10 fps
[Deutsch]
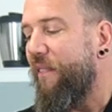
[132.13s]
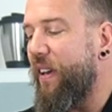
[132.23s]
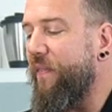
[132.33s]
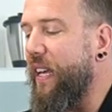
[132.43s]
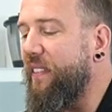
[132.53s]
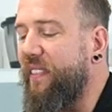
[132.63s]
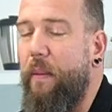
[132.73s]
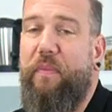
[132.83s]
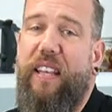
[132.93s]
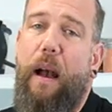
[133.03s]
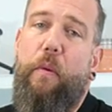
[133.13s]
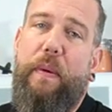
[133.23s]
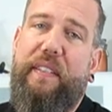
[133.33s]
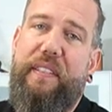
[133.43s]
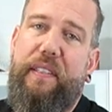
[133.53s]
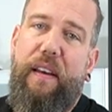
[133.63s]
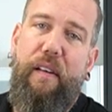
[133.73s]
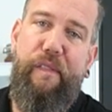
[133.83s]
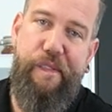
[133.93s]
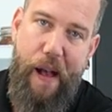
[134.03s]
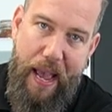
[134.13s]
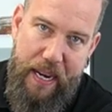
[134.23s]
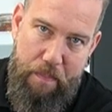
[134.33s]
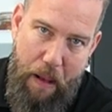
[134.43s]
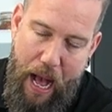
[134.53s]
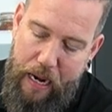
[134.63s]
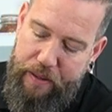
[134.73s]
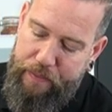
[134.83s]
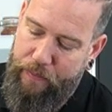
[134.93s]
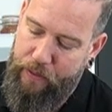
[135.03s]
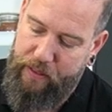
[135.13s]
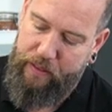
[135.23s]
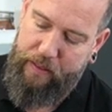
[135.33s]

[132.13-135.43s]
Werden wir jetzt im Thermomix fein mahlen und